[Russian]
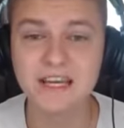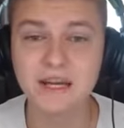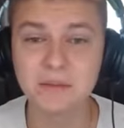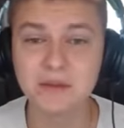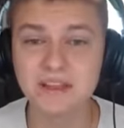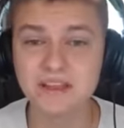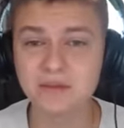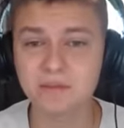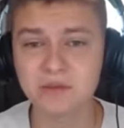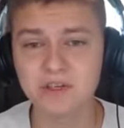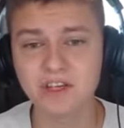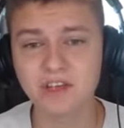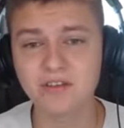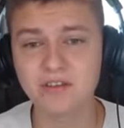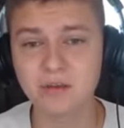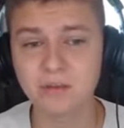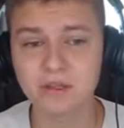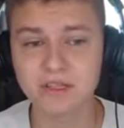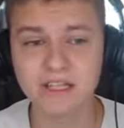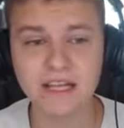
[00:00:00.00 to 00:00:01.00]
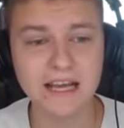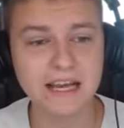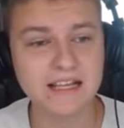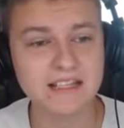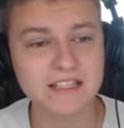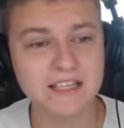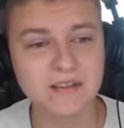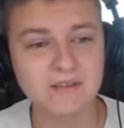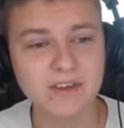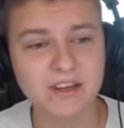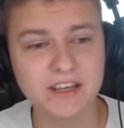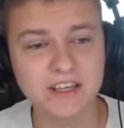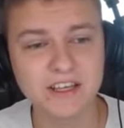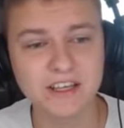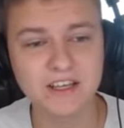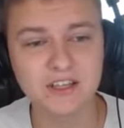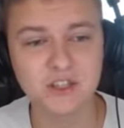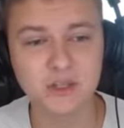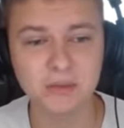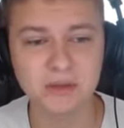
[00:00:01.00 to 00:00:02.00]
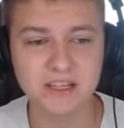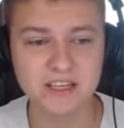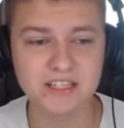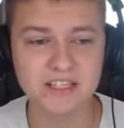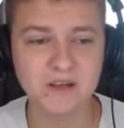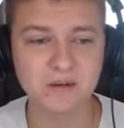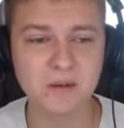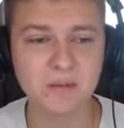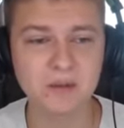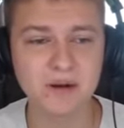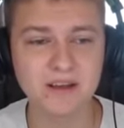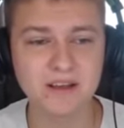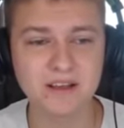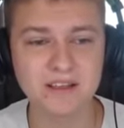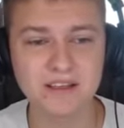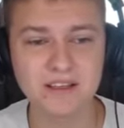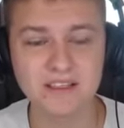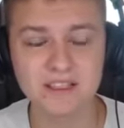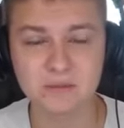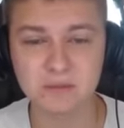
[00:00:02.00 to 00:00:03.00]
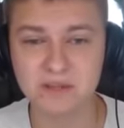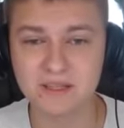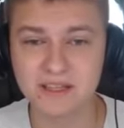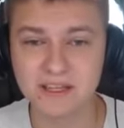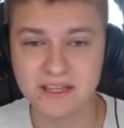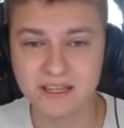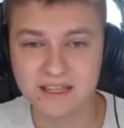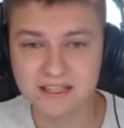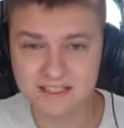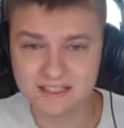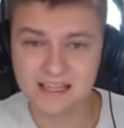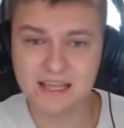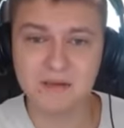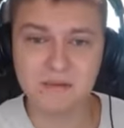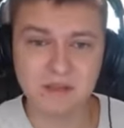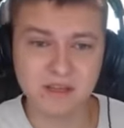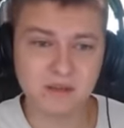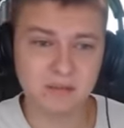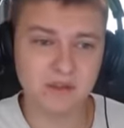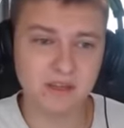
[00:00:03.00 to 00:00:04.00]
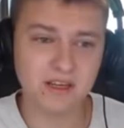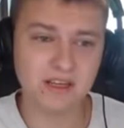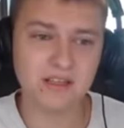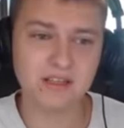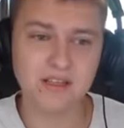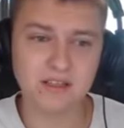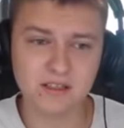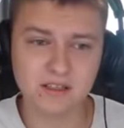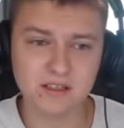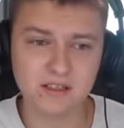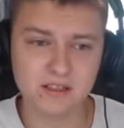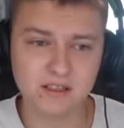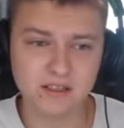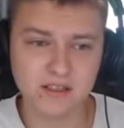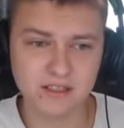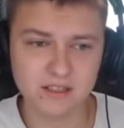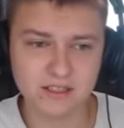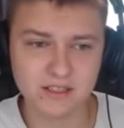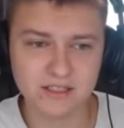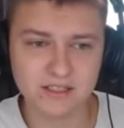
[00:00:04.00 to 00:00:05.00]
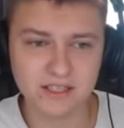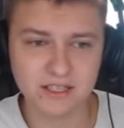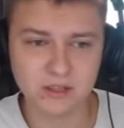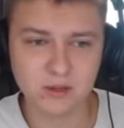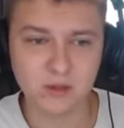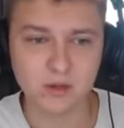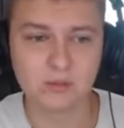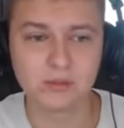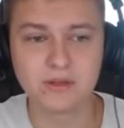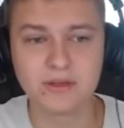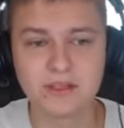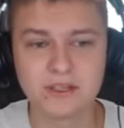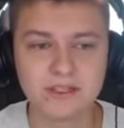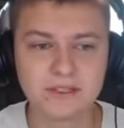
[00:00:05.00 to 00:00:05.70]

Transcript: ребята, напишите в комментариях, с кем вы хотите, чтобы я на стриме проходил испытания, с Даймоном или э, с котом.